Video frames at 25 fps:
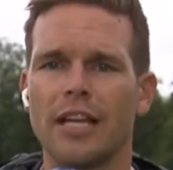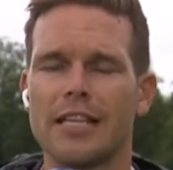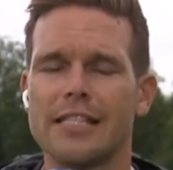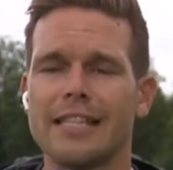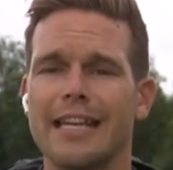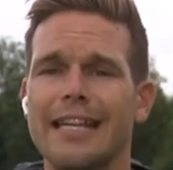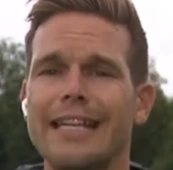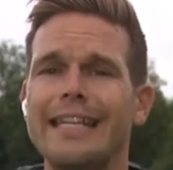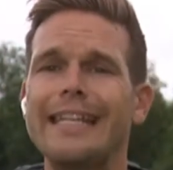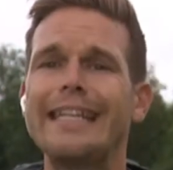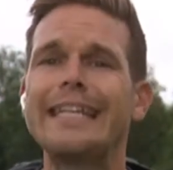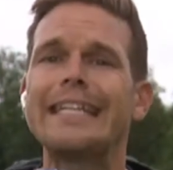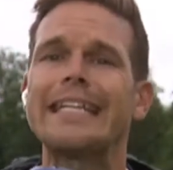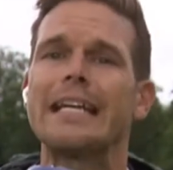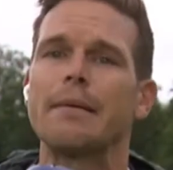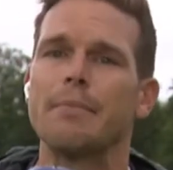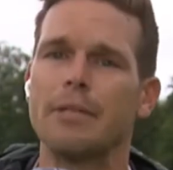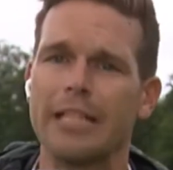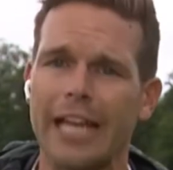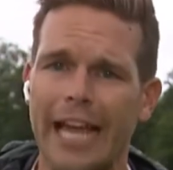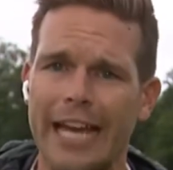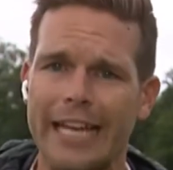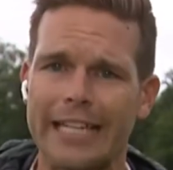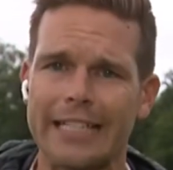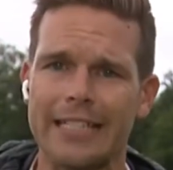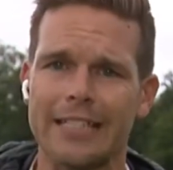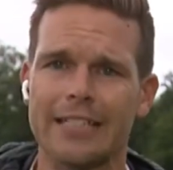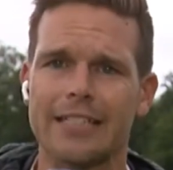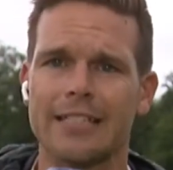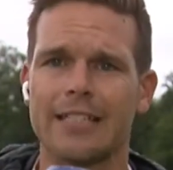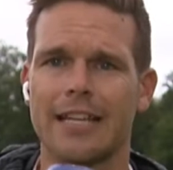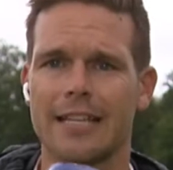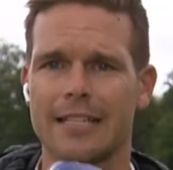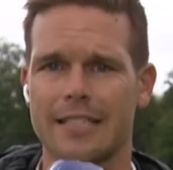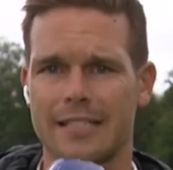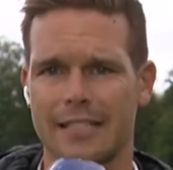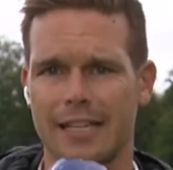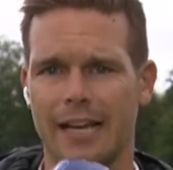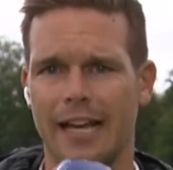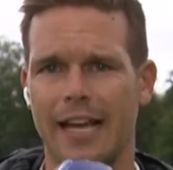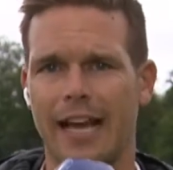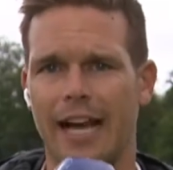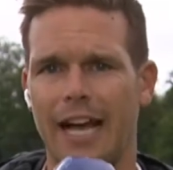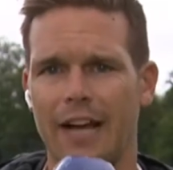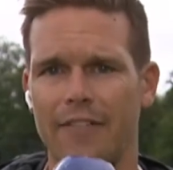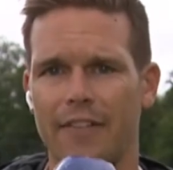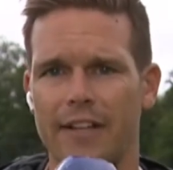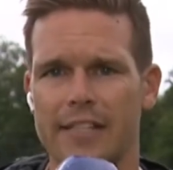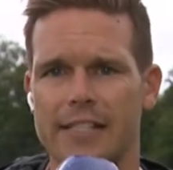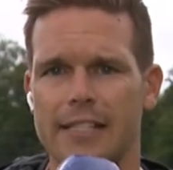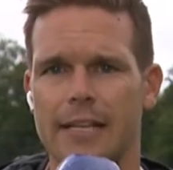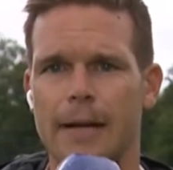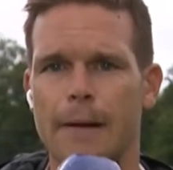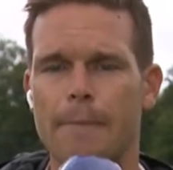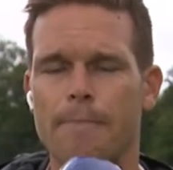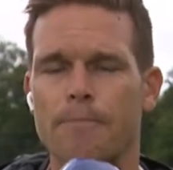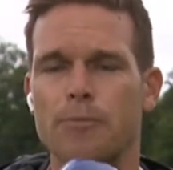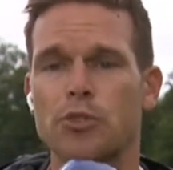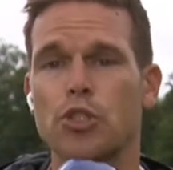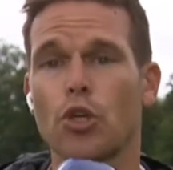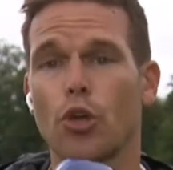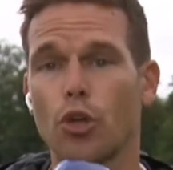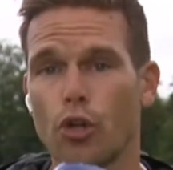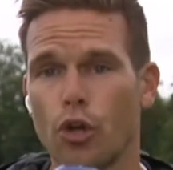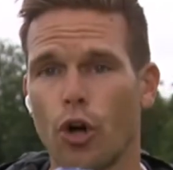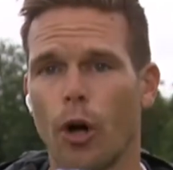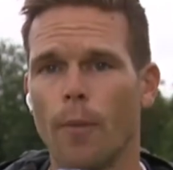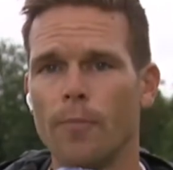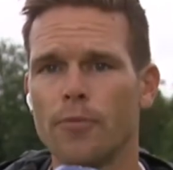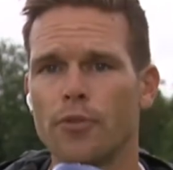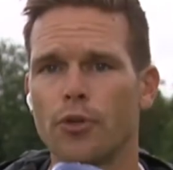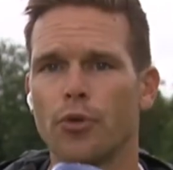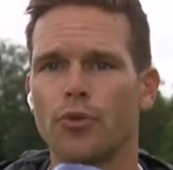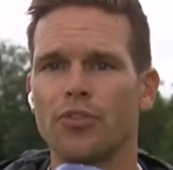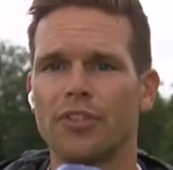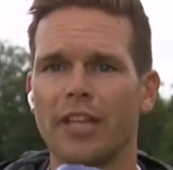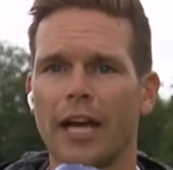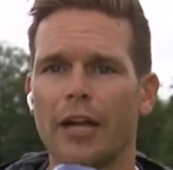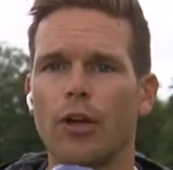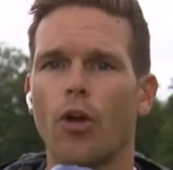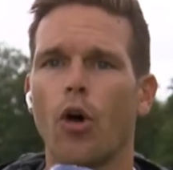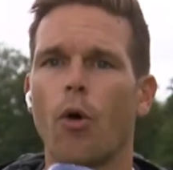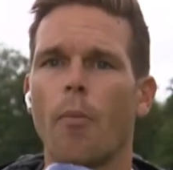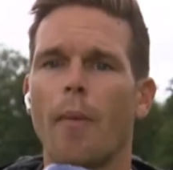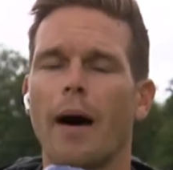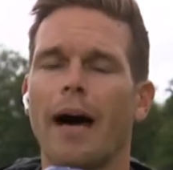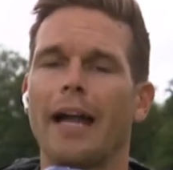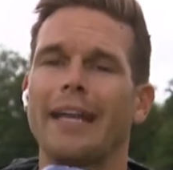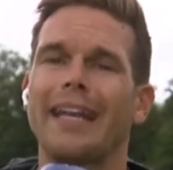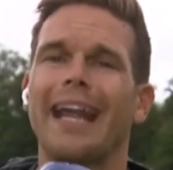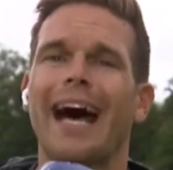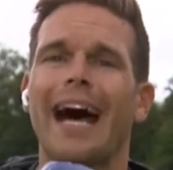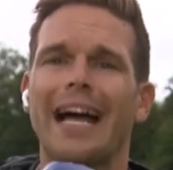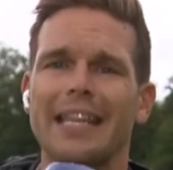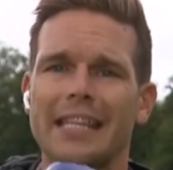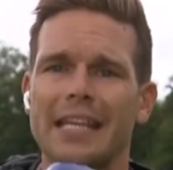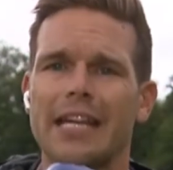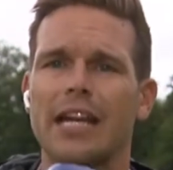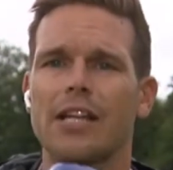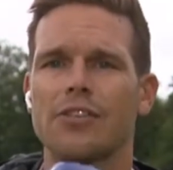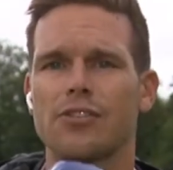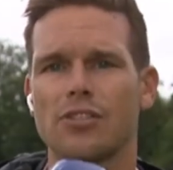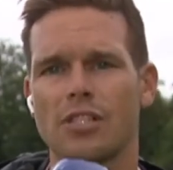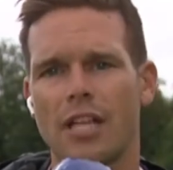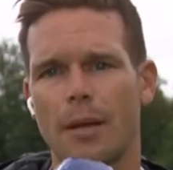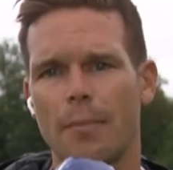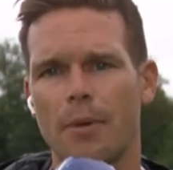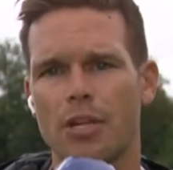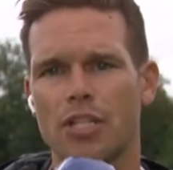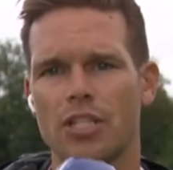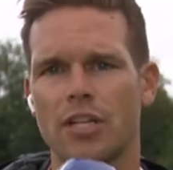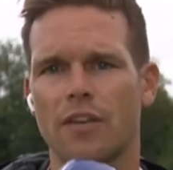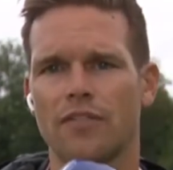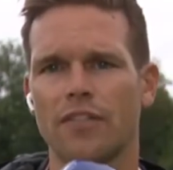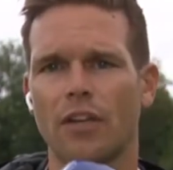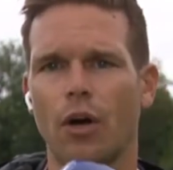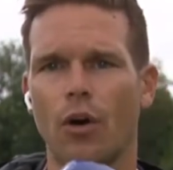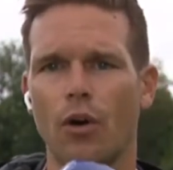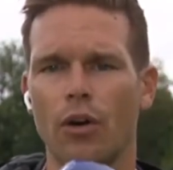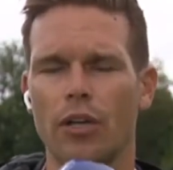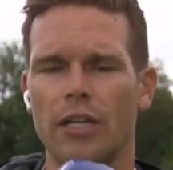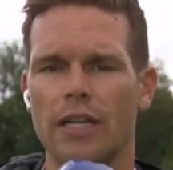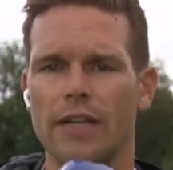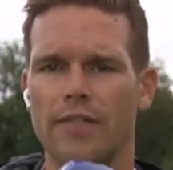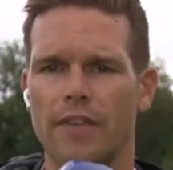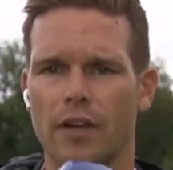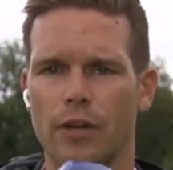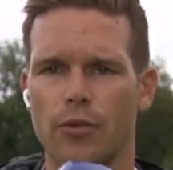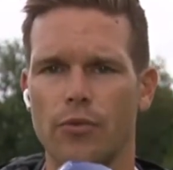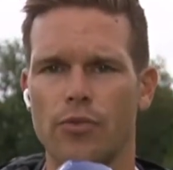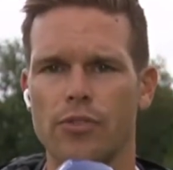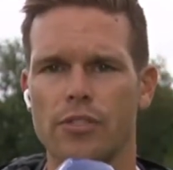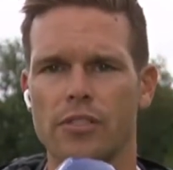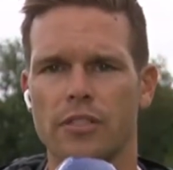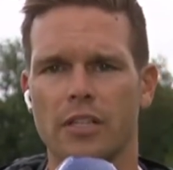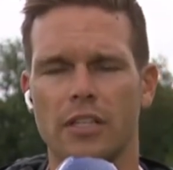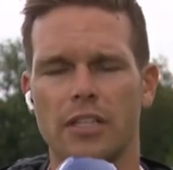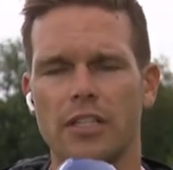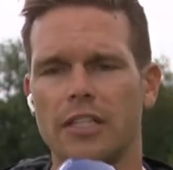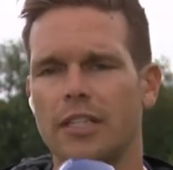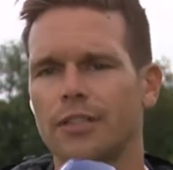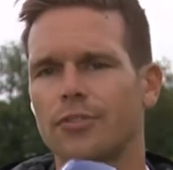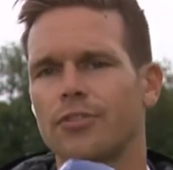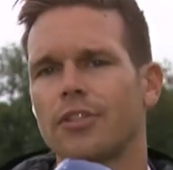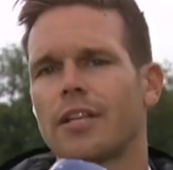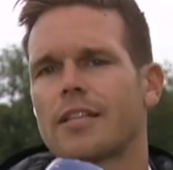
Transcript: dass er nicht damit rechnet, dass Kai Havertz zurückkommt und dann nochmal nach der Nationalmannschaft auch in Leverkusen trainiert.